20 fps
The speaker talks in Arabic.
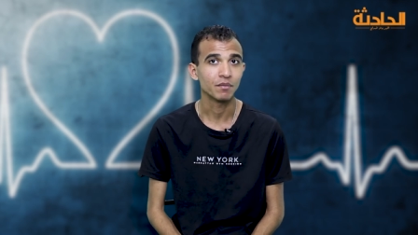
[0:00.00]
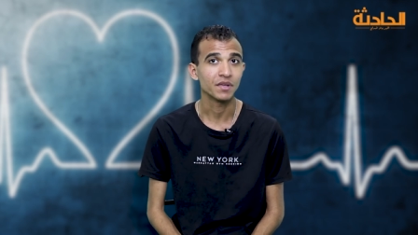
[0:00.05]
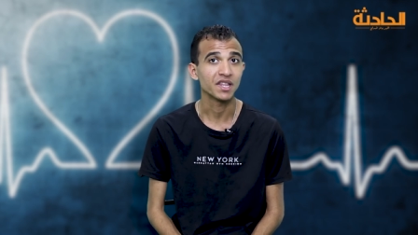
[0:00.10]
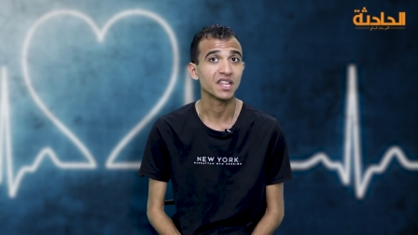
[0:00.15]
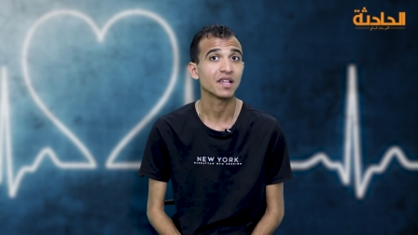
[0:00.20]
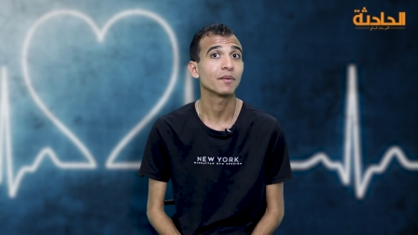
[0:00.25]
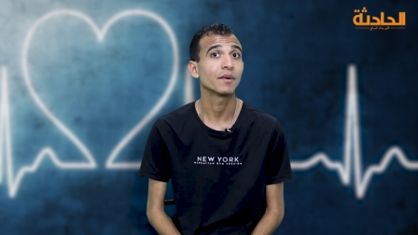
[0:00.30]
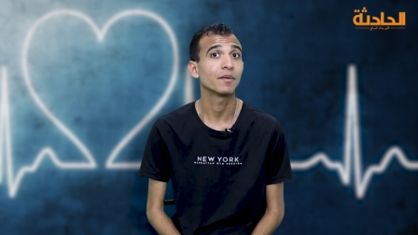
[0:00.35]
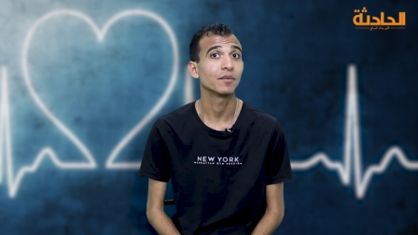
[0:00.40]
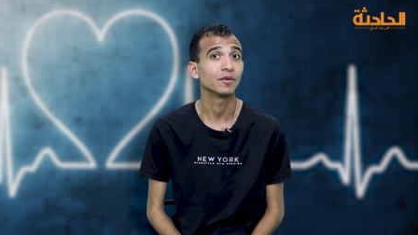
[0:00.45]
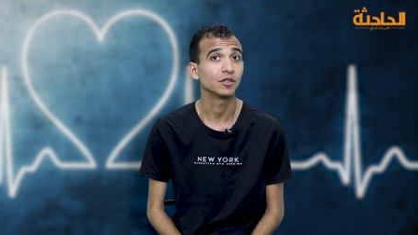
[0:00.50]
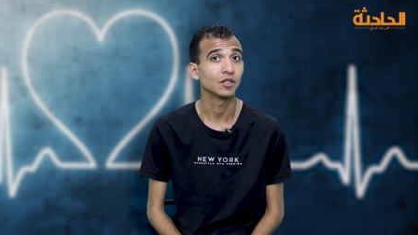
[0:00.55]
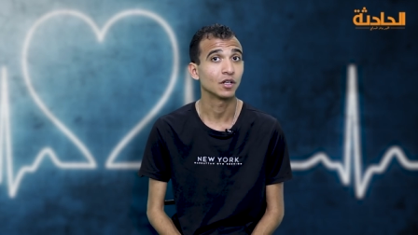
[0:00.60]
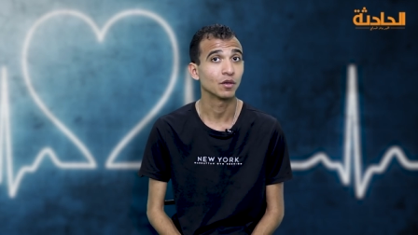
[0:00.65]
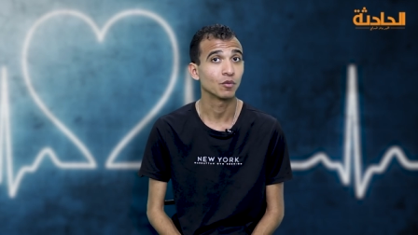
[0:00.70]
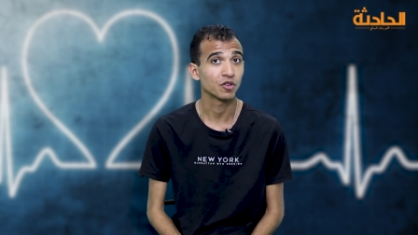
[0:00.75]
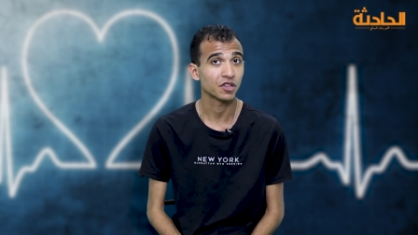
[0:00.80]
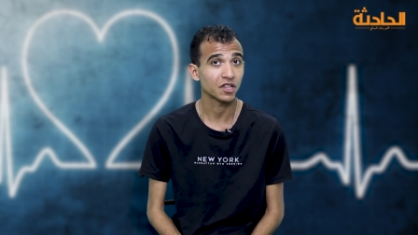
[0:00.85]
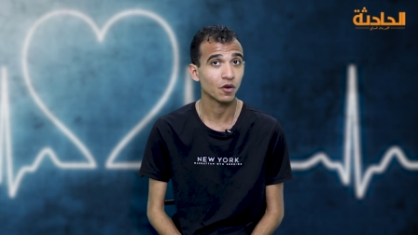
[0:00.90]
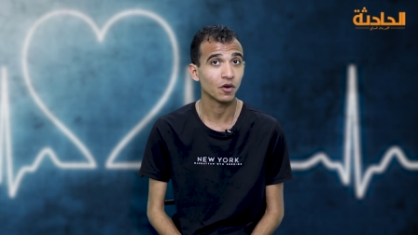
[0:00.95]
بسبب ان
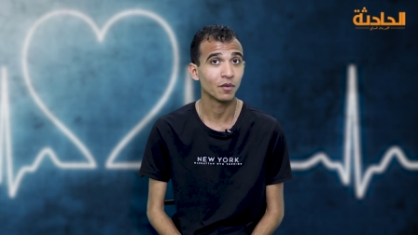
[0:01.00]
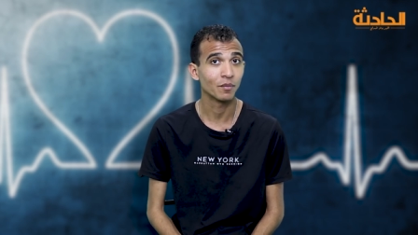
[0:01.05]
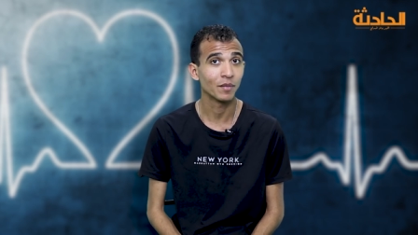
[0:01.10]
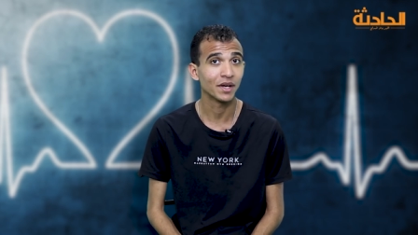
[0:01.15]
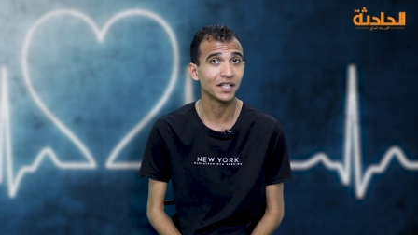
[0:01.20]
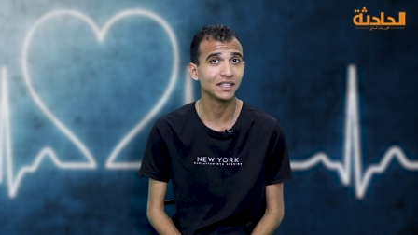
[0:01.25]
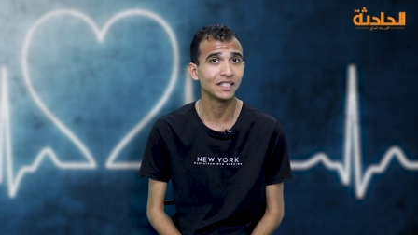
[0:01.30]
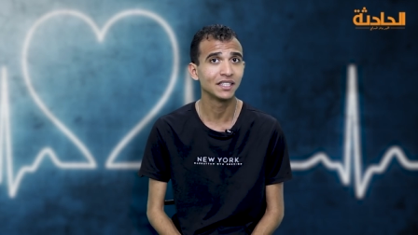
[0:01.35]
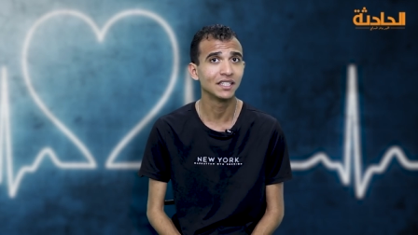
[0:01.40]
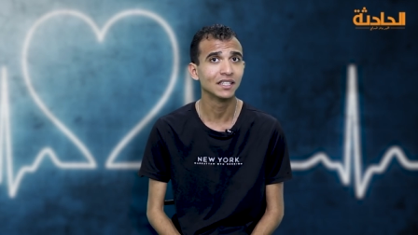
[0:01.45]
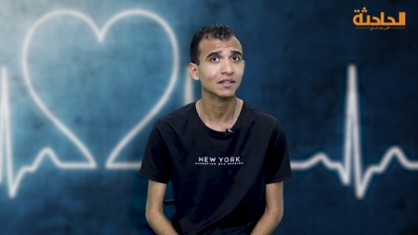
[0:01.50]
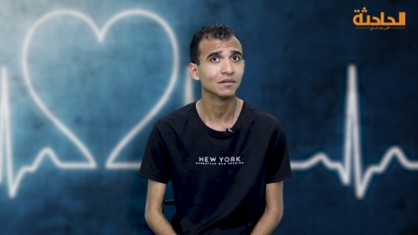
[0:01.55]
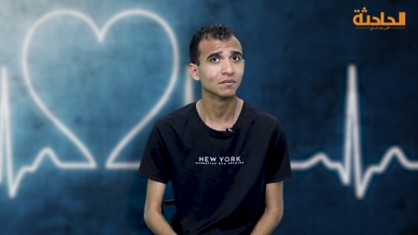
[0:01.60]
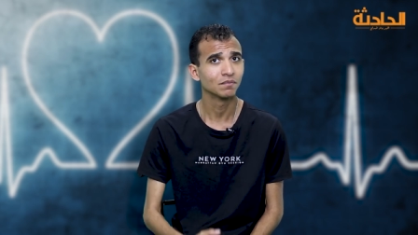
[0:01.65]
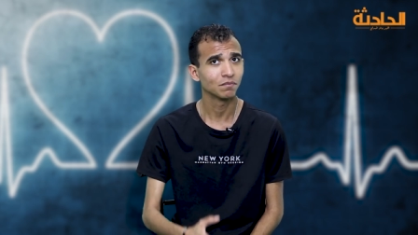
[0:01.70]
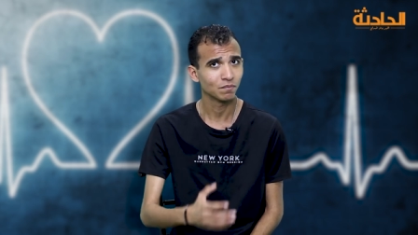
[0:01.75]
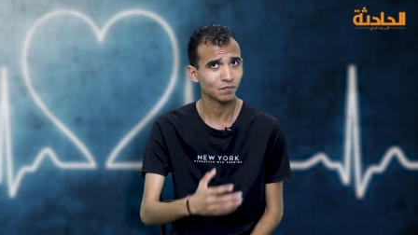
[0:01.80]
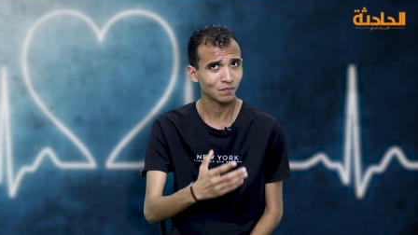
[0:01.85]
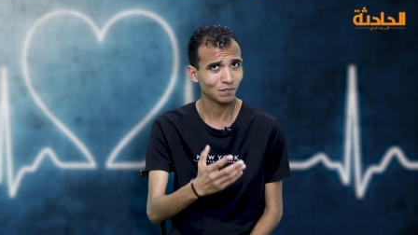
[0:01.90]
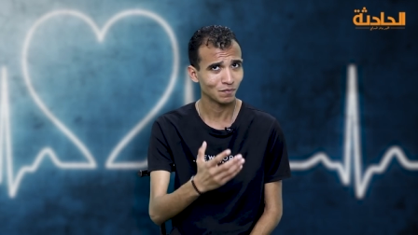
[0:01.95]
المستوى المادي
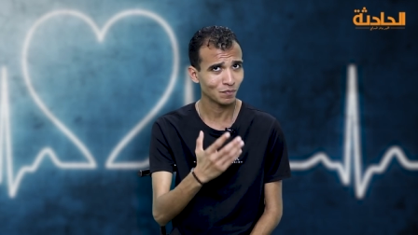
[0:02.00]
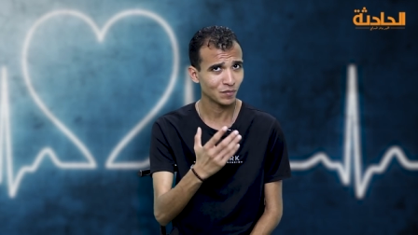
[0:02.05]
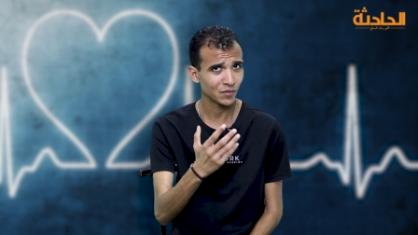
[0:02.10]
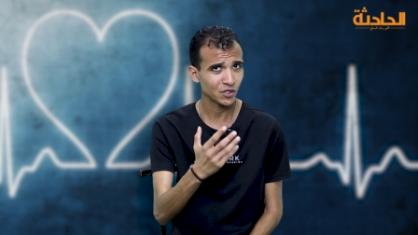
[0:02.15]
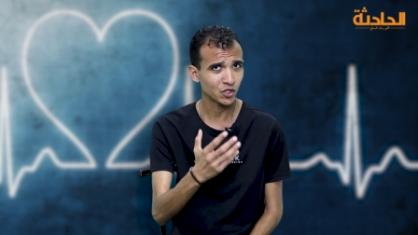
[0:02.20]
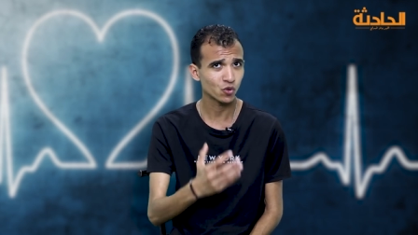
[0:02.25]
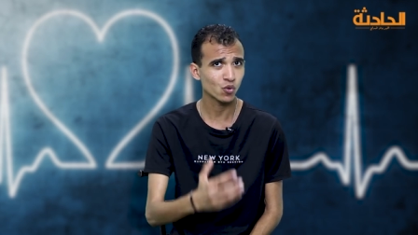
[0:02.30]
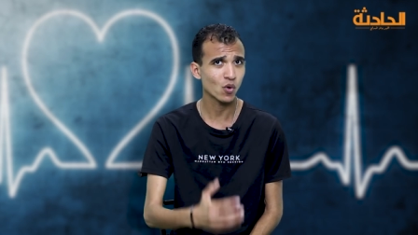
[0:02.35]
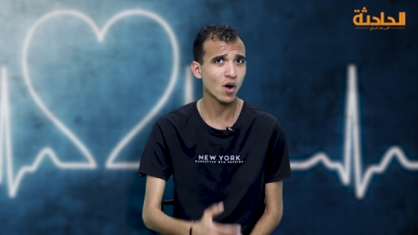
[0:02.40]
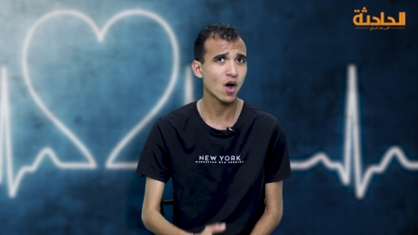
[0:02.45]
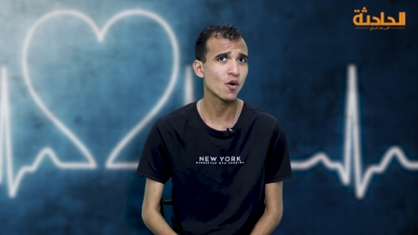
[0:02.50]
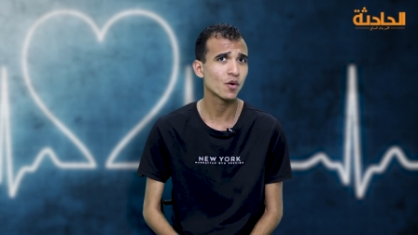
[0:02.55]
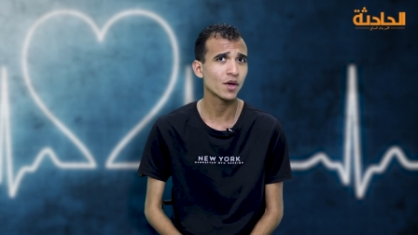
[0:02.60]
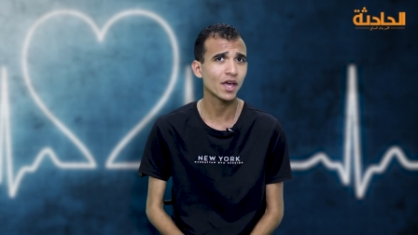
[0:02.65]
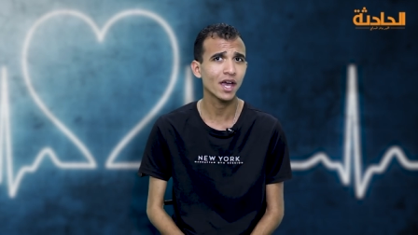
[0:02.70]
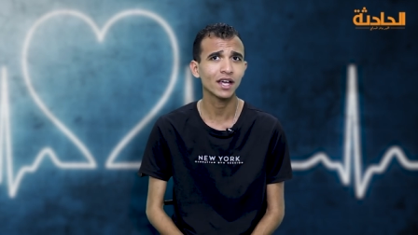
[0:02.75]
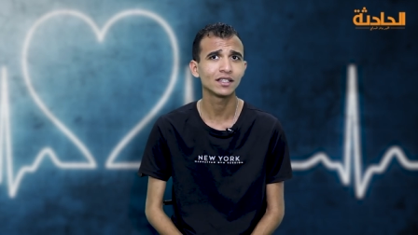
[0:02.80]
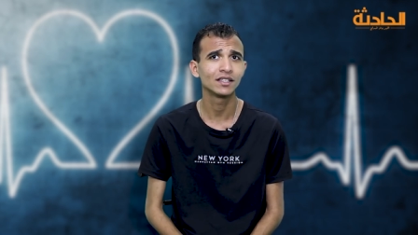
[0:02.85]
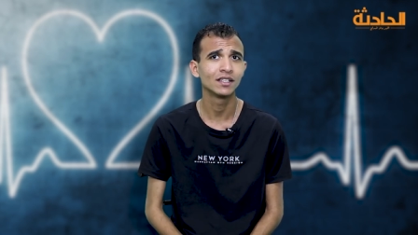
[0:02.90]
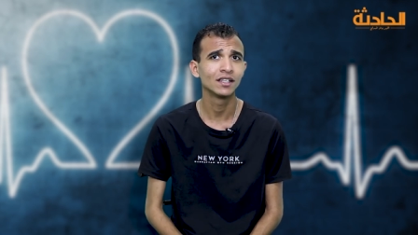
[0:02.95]
مش واو
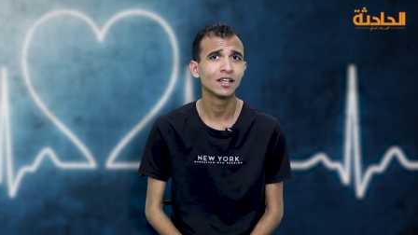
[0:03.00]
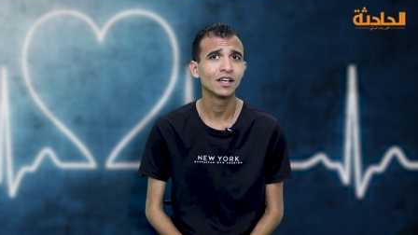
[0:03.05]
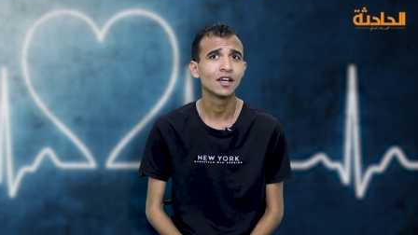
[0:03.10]
يعني